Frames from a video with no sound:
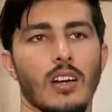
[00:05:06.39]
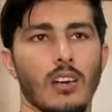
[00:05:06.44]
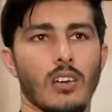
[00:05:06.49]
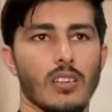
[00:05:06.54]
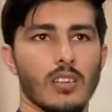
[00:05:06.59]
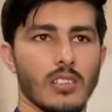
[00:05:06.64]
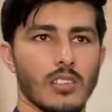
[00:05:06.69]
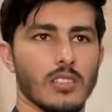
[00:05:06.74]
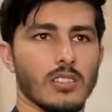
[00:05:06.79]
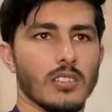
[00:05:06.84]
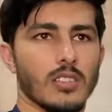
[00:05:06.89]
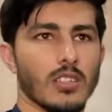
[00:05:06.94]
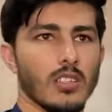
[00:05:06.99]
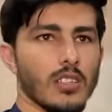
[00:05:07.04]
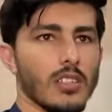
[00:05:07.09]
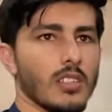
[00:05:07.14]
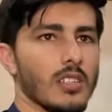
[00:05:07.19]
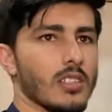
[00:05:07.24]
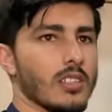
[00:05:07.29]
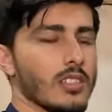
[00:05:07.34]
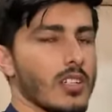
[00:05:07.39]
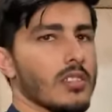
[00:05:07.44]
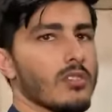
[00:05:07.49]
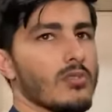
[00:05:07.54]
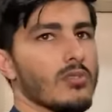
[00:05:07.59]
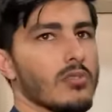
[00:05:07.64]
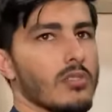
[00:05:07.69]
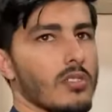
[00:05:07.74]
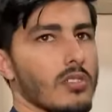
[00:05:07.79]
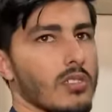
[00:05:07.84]
और इसके
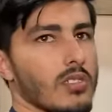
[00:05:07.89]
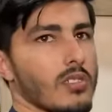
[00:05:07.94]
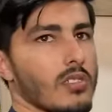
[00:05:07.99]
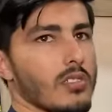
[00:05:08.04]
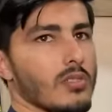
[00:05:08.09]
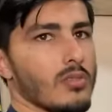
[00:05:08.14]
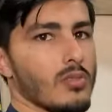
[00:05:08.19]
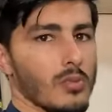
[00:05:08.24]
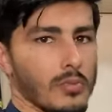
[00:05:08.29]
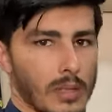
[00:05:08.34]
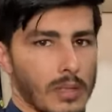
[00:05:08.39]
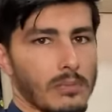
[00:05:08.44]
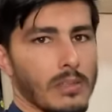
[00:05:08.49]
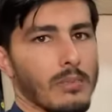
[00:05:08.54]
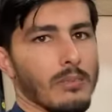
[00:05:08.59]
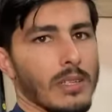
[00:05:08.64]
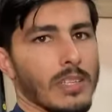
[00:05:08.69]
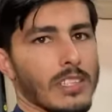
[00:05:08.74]
साथ दूरबीन भी